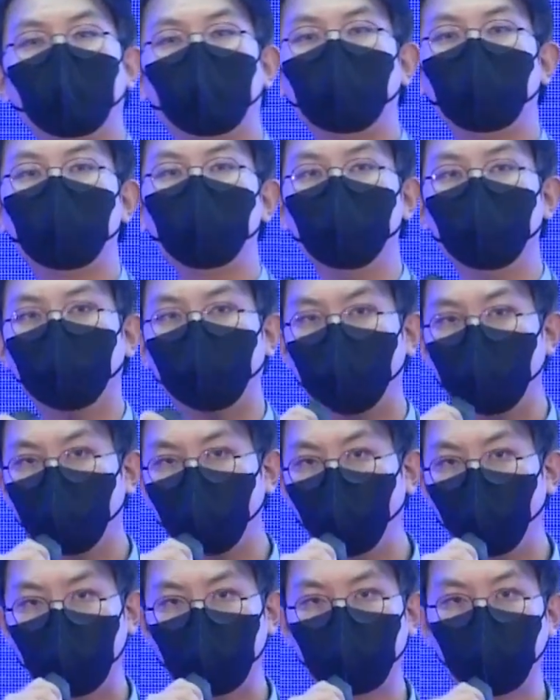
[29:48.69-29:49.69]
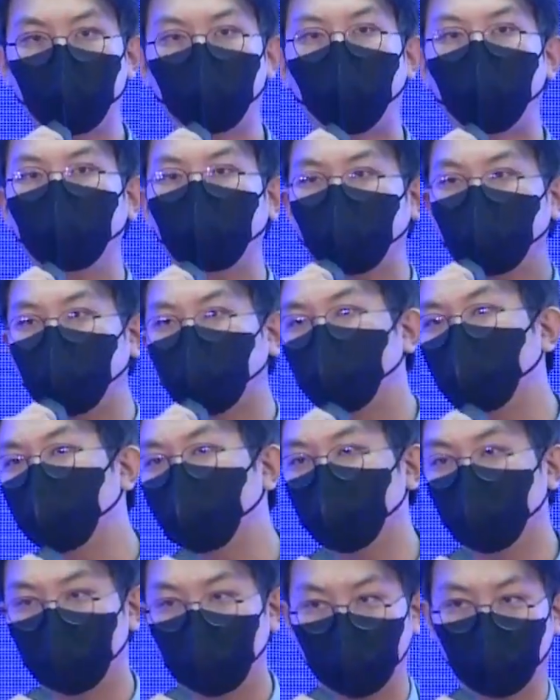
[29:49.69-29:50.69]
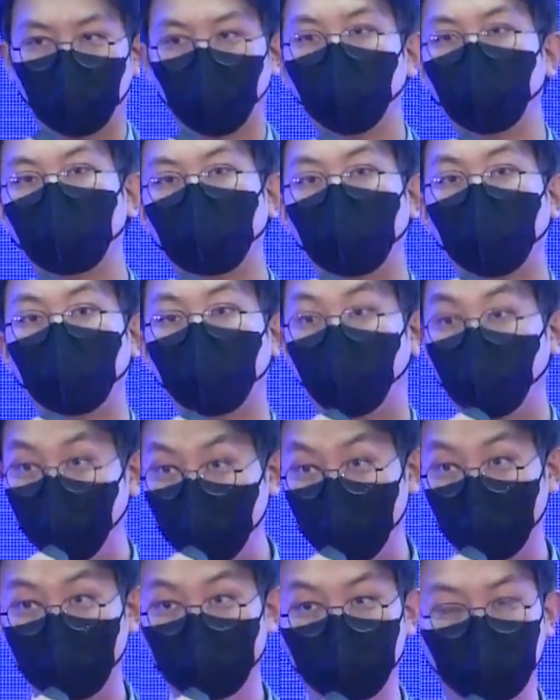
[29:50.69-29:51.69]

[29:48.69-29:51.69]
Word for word: 기름을 땡겨와서 발전시키는 그런 것도 다 되어야